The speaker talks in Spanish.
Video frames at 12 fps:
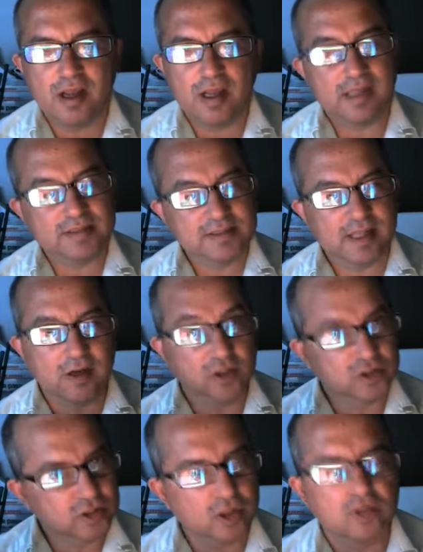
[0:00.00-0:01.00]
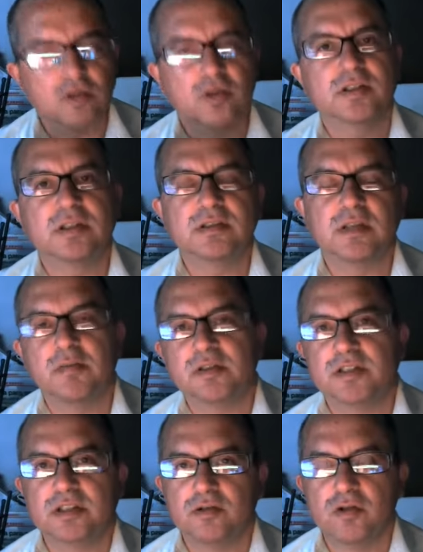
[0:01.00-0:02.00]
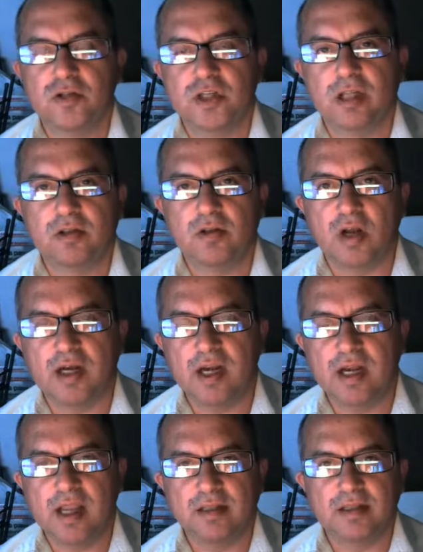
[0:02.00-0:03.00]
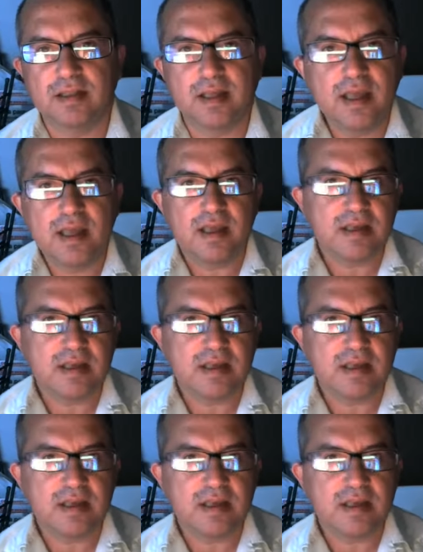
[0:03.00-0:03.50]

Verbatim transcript: es que nosotros estamos escuchando al cliente